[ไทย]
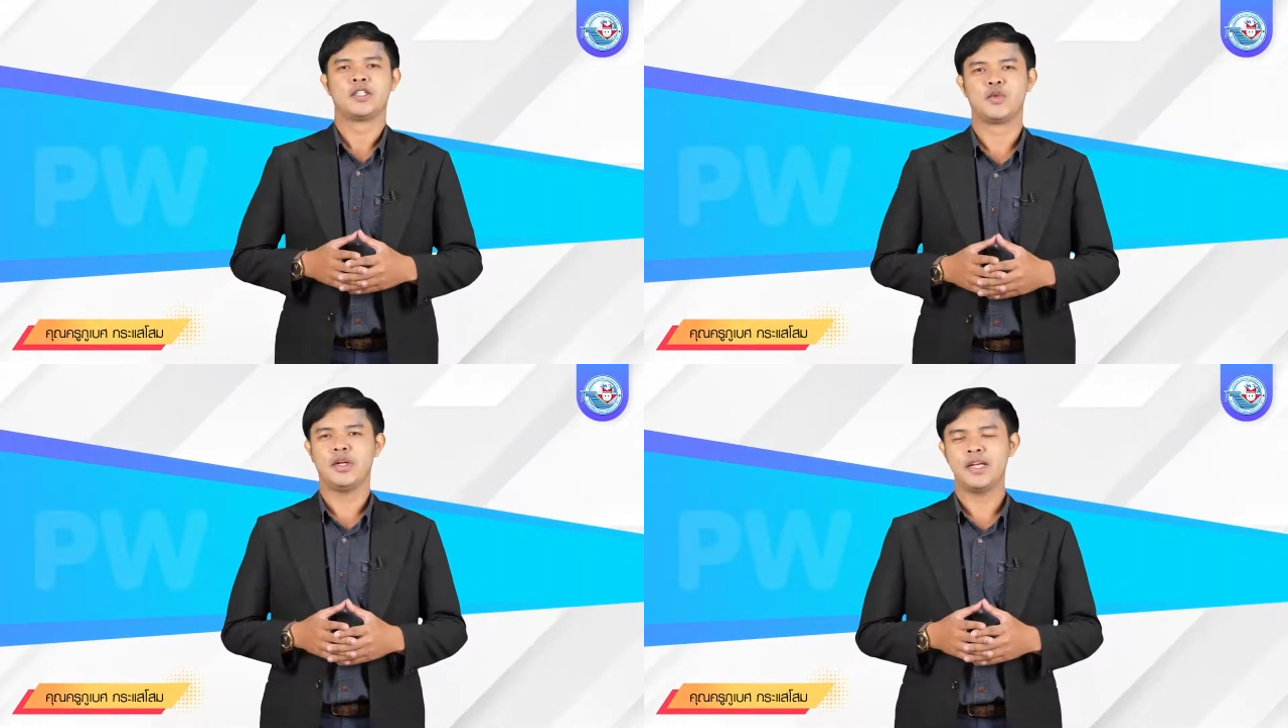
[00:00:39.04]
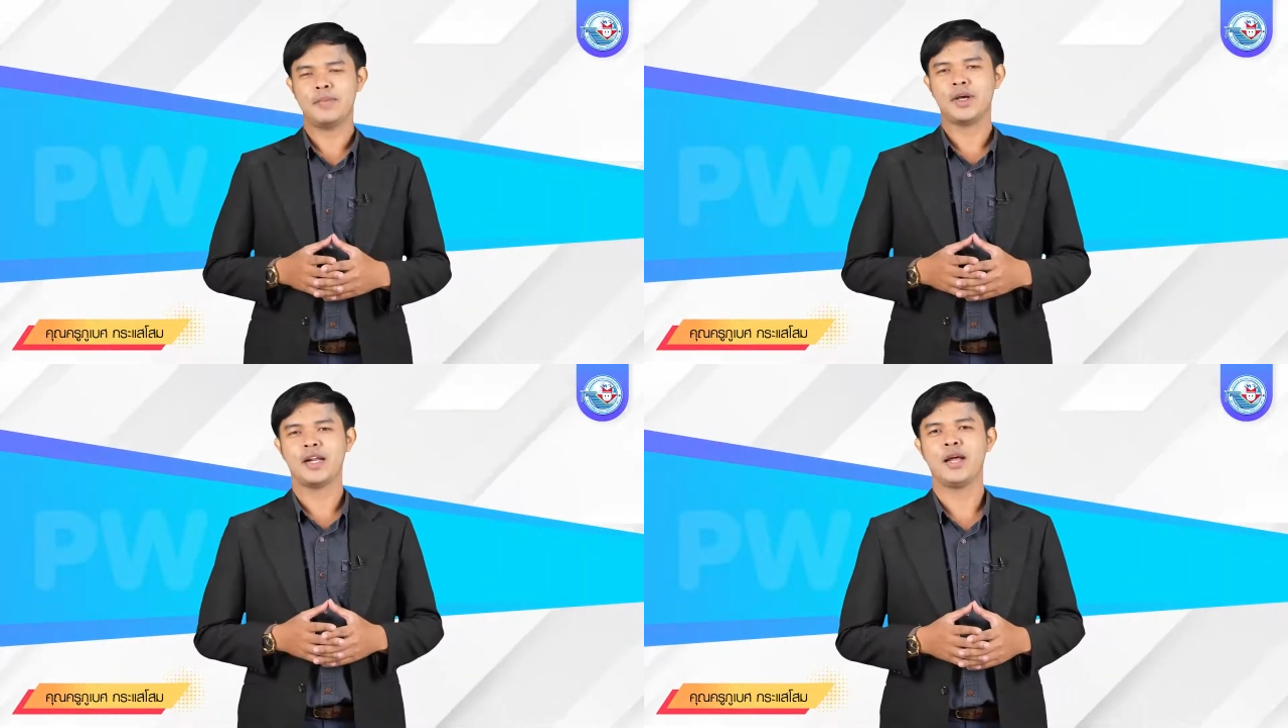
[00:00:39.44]
สวัสดีค
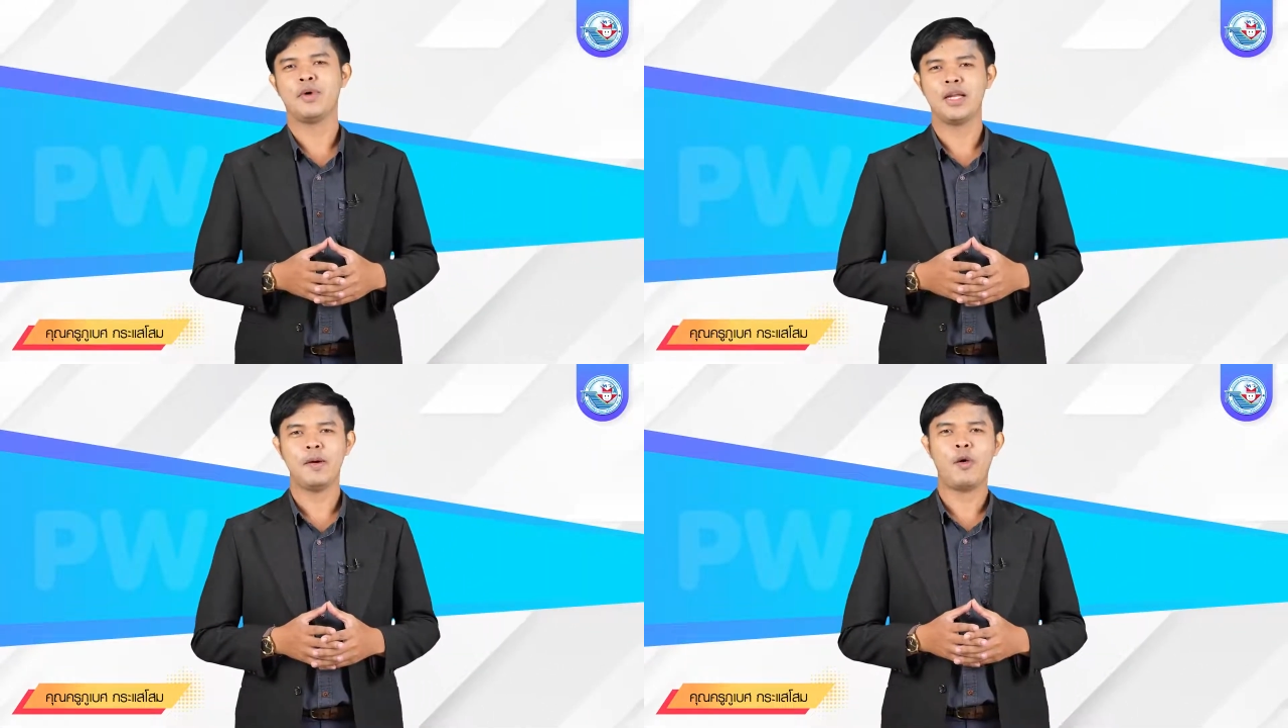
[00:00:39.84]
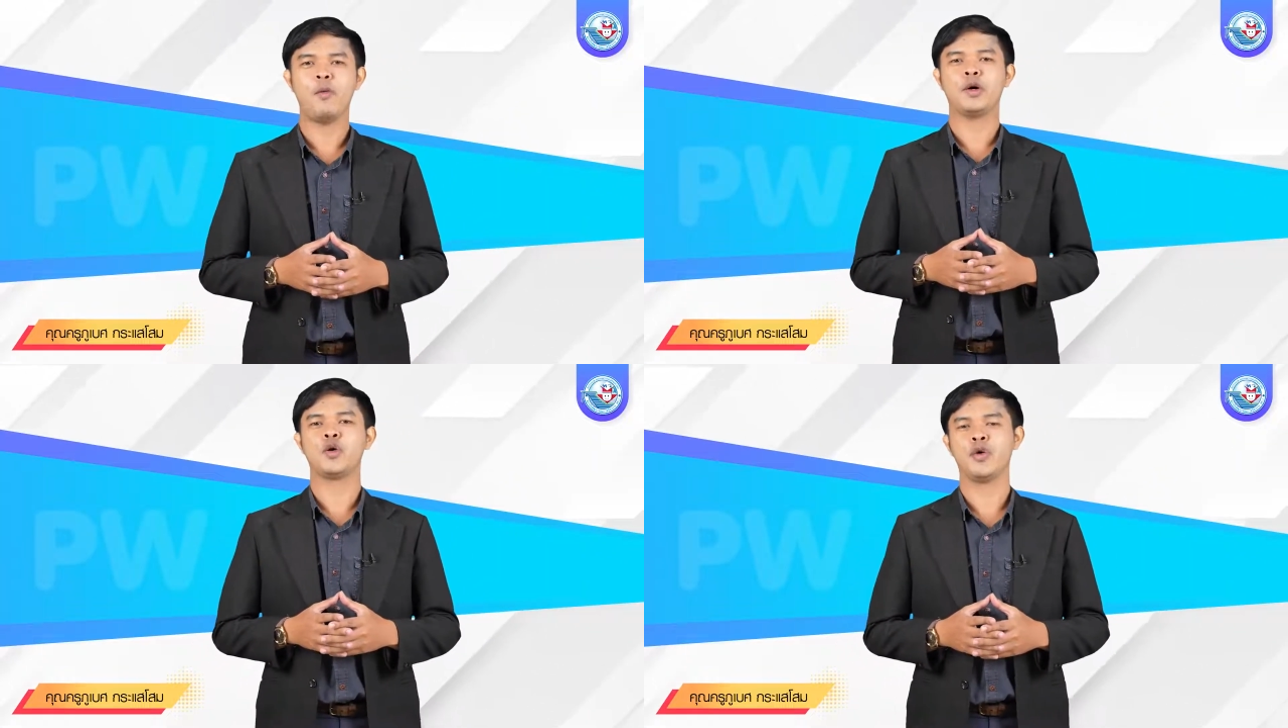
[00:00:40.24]
รับนักเรียนวันนี้มาพ
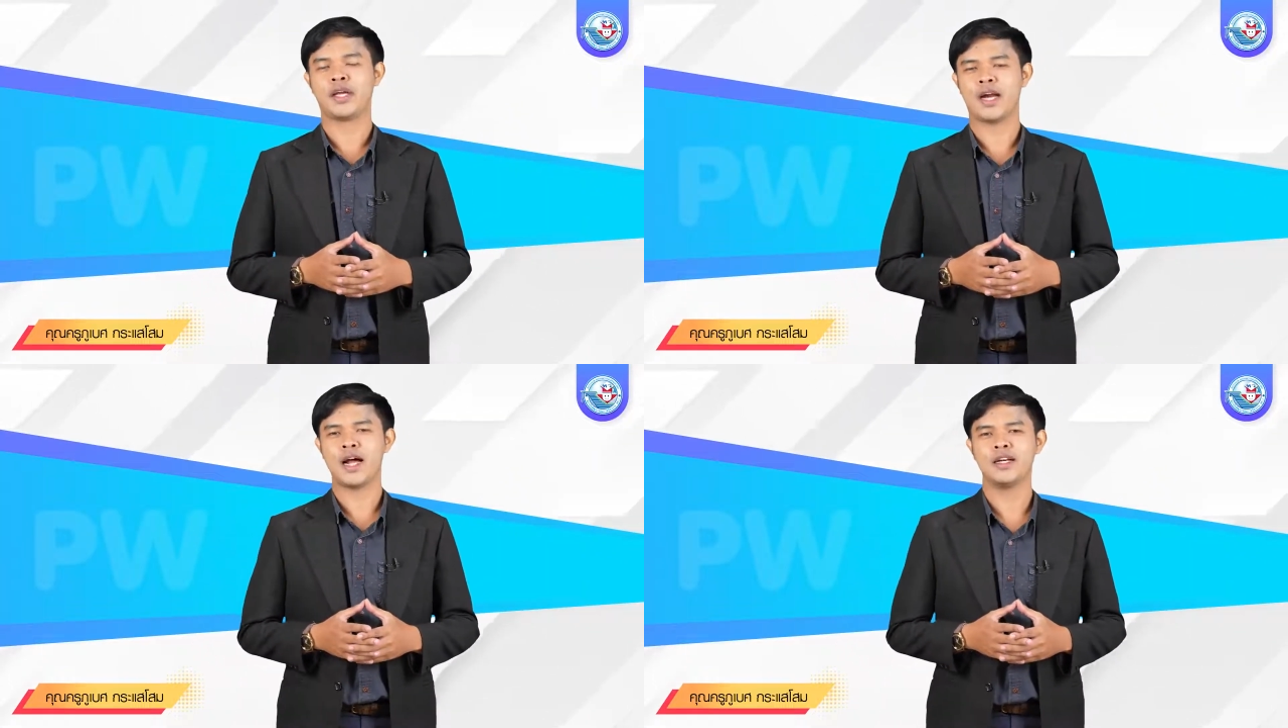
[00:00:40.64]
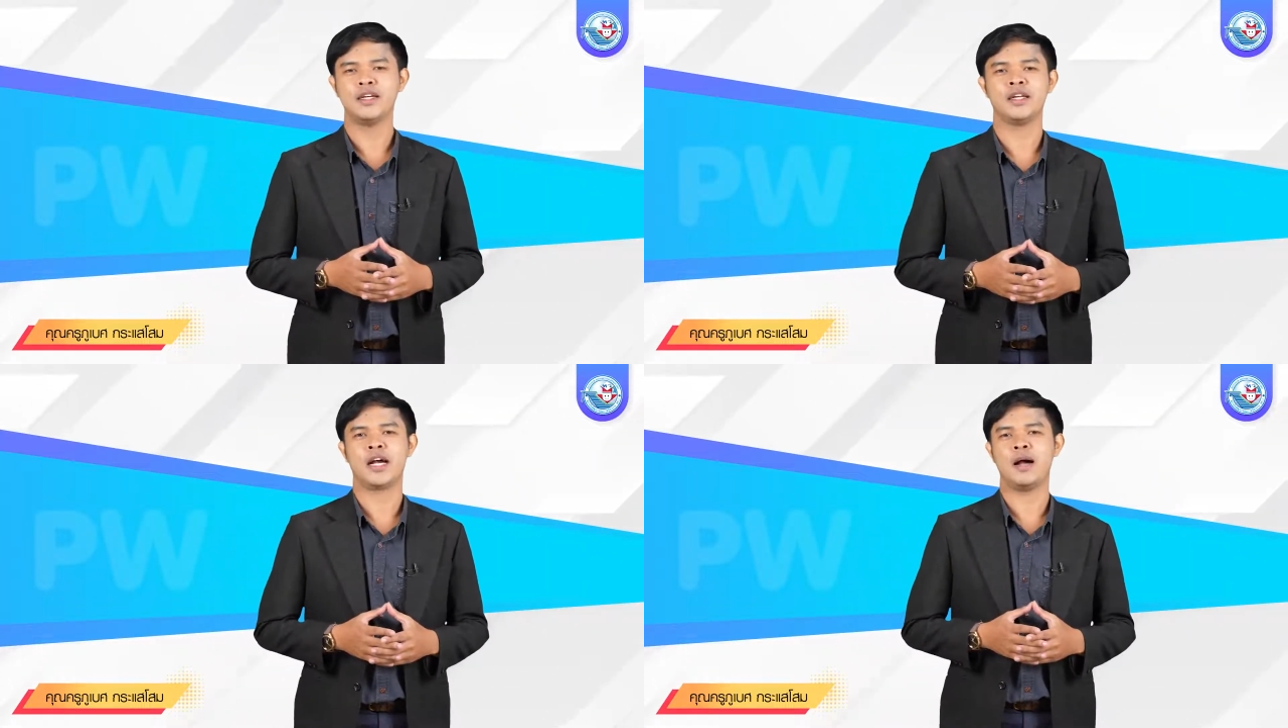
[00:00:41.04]
บกับครูอีกครั้งห
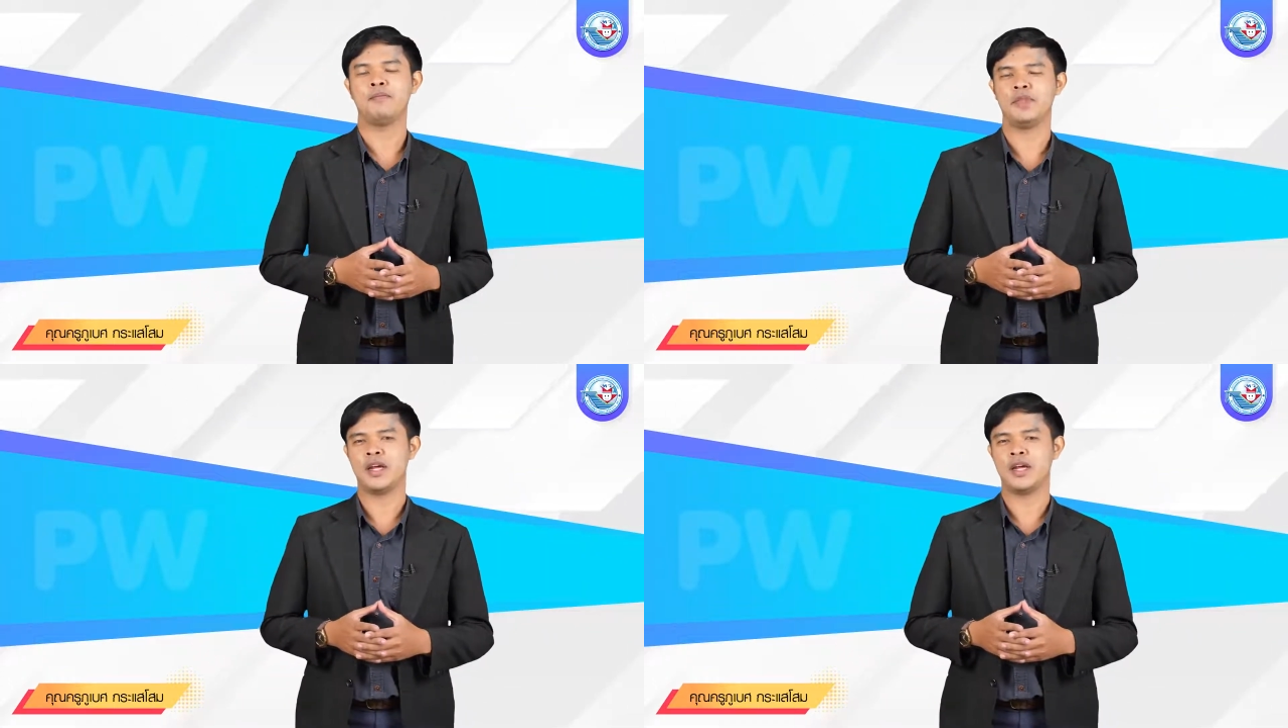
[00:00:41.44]
นึ่งนะครับ